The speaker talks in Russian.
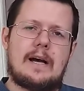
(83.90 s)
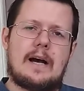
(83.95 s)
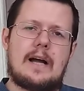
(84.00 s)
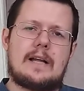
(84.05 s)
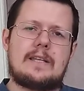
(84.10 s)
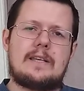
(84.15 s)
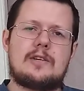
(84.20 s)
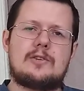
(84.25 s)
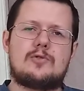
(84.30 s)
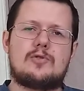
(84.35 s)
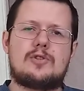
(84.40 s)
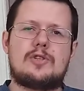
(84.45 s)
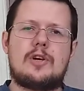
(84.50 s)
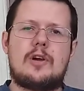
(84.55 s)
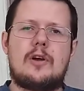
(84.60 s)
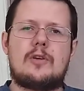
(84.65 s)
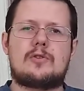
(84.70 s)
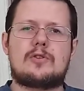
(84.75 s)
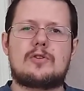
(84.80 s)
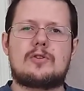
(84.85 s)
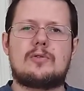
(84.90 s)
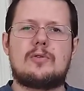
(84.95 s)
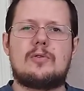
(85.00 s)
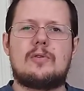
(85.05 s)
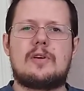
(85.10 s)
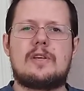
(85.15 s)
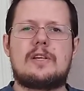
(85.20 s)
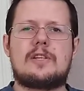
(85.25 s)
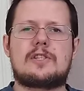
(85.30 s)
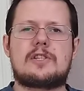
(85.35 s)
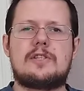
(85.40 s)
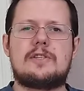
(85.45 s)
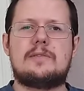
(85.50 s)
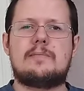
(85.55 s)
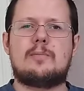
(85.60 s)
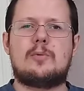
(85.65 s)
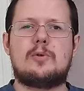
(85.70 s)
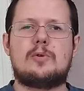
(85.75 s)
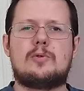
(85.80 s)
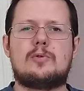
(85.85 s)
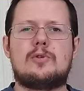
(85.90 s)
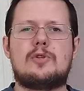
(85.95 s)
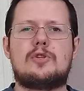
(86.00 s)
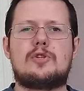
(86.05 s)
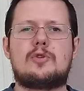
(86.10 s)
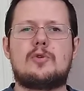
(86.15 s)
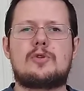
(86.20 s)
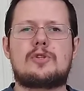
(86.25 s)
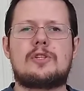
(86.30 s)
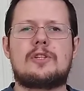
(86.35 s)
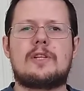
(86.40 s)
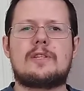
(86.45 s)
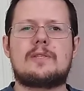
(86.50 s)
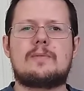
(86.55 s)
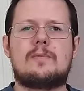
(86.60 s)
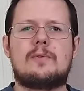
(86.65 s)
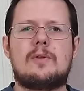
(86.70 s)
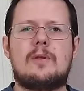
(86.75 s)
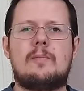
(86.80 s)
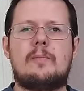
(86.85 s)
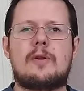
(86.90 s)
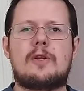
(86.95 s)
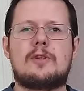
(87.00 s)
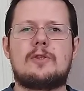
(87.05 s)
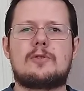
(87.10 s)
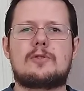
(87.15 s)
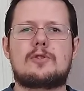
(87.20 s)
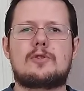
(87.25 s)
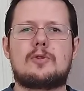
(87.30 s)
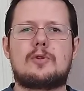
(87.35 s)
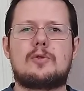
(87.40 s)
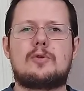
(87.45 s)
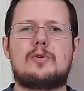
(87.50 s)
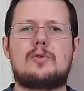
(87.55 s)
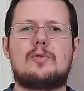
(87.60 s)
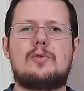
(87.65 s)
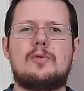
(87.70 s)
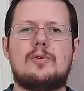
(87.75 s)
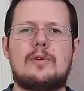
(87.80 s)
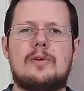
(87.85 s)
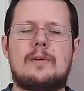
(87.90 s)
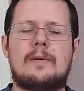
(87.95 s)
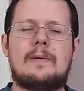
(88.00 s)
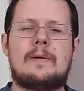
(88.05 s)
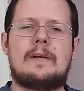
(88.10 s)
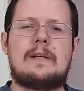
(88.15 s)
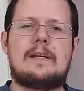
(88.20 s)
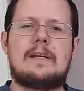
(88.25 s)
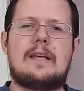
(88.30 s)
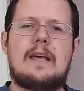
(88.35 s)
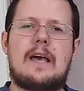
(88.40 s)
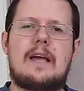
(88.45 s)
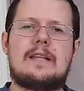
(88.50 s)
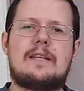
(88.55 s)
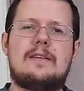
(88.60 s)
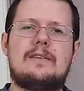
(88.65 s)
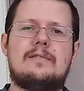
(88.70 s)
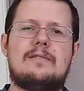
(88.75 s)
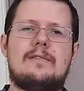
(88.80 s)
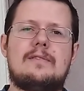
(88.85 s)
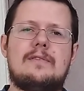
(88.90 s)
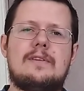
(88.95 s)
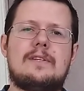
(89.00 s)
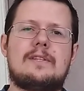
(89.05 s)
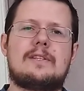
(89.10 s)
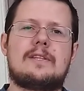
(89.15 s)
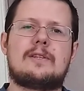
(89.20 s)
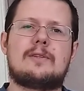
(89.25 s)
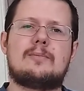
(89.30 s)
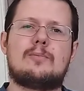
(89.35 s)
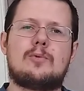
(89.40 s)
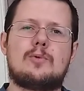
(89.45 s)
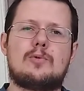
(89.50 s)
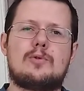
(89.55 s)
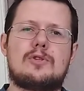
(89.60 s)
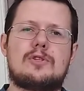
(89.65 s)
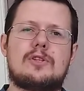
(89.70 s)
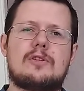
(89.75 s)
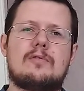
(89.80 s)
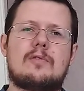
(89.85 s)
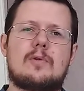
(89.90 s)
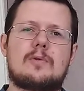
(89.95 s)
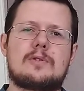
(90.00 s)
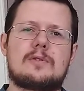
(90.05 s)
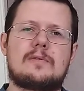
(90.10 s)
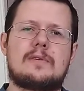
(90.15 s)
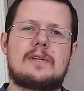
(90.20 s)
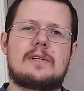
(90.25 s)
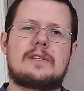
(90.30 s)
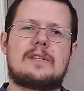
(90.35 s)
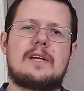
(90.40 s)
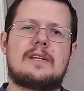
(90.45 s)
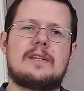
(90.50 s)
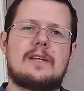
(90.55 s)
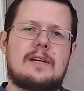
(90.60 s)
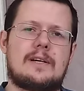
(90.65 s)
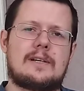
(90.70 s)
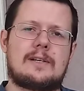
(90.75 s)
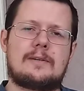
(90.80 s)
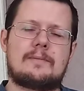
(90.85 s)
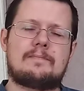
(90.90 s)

Они ощущают, что их жизнь будет уничтожена, а с ними ей придет что-то другое, и они видят это будущее в розовых тонах.